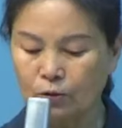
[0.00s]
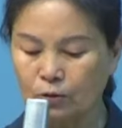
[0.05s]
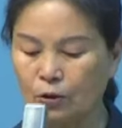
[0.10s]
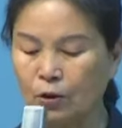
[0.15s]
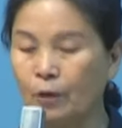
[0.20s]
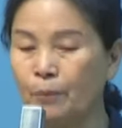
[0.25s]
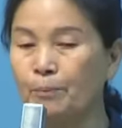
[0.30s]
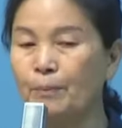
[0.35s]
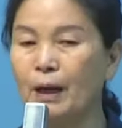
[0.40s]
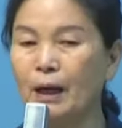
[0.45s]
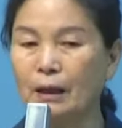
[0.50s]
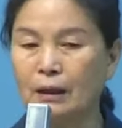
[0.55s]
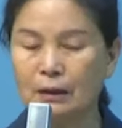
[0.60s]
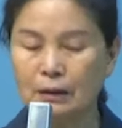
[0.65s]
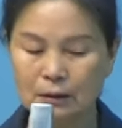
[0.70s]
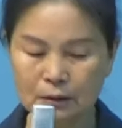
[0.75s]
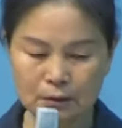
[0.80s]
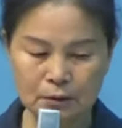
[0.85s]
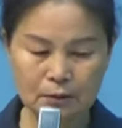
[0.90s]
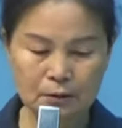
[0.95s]
엄마
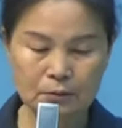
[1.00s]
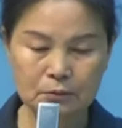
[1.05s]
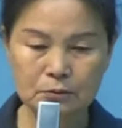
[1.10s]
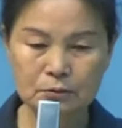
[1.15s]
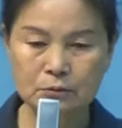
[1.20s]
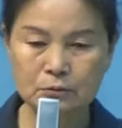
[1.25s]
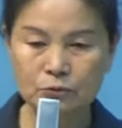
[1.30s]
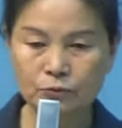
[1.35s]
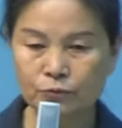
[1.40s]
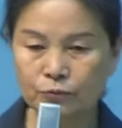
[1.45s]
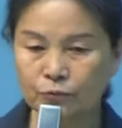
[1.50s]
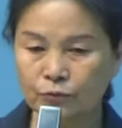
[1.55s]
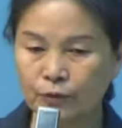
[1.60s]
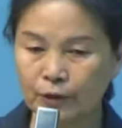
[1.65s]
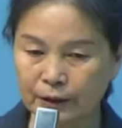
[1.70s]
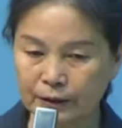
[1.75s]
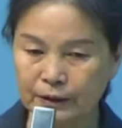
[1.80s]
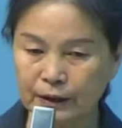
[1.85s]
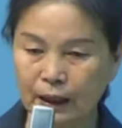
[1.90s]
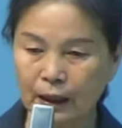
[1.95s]
왜
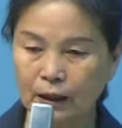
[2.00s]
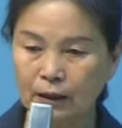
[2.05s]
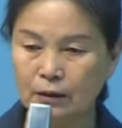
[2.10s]
그래?